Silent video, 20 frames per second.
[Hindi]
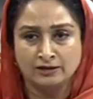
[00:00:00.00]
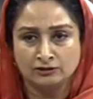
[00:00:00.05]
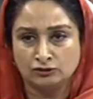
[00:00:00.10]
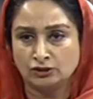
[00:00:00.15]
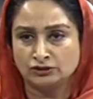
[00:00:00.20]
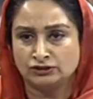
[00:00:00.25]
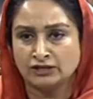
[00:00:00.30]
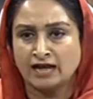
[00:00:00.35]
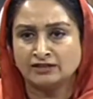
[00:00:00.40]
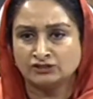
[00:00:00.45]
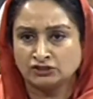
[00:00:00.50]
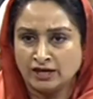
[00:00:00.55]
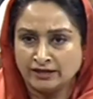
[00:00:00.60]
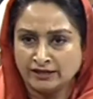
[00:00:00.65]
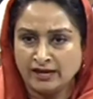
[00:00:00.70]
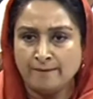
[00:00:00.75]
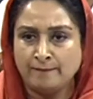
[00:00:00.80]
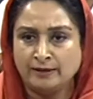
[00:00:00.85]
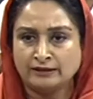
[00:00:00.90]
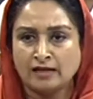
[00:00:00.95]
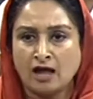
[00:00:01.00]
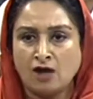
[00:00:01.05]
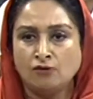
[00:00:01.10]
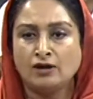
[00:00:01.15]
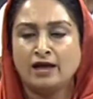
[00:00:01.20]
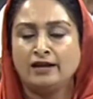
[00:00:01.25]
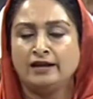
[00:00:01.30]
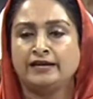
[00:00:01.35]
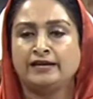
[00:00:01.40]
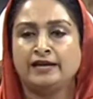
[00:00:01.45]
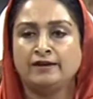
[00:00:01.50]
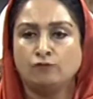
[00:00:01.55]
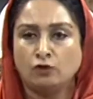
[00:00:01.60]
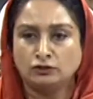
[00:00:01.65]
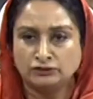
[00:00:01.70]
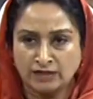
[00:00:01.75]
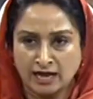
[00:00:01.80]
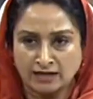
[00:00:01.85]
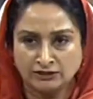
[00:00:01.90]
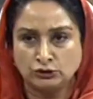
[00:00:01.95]
तो जांच करके बताऊंगा लेकिन
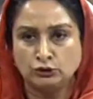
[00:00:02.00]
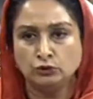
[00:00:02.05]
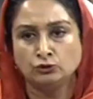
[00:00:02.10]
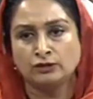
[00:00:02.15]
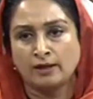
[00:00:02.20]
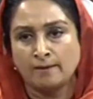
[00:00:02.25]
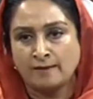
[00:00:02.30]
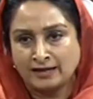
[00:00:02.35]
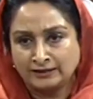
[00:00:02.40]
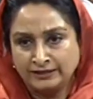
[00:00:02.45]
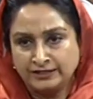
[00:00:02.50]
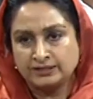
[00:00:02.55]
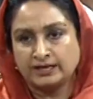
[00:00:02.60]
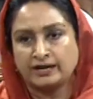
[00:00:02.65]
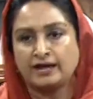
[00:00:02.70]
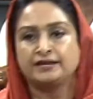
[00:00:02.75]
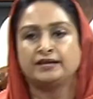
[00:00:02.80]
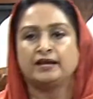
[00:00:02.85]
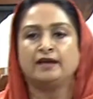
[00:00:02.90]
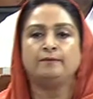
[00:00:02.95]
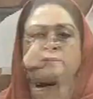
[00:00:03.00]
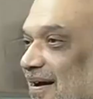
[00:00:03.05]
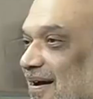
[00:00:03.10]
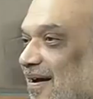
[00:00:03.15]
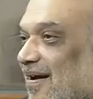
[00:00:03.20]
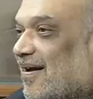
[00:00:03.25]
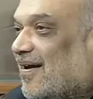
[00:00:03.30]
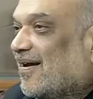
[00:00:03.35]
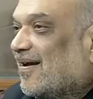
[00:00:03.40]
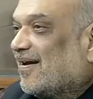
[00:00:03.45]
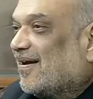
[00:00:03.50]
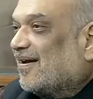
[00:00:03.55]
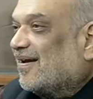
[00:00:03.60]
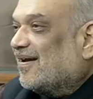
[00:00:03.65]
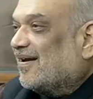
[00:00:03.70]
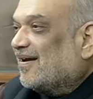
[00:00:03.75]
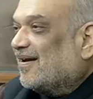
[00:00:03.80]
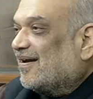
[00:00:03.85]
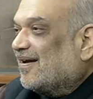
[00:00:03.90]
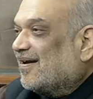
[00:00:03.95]
वो जांच क्यों दबा दी जरा ये भी वो बता दे
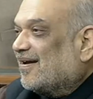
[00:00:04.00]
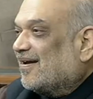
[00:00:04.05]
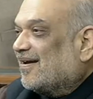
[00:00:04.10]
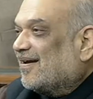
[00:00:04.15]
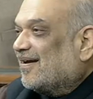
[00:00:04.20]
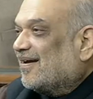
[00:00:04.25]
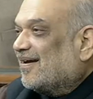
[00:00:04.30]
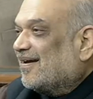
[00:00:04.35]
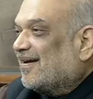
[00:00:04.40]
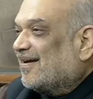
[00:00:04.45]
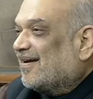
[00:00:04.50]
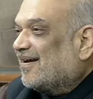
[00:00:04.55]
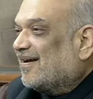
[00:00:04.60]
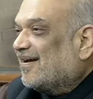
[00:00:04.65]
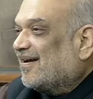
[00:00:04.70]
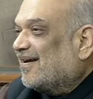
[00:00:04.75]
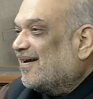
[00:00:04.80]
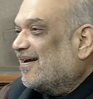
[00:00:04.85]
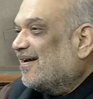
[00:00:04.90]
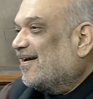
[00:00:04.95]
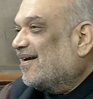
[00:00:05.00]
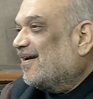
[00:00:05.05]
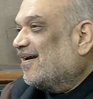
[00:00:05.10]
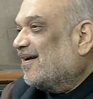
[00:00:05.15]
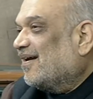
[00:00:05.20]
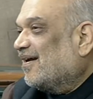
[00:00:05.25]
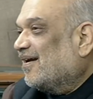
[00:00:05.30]
और सर उस हालत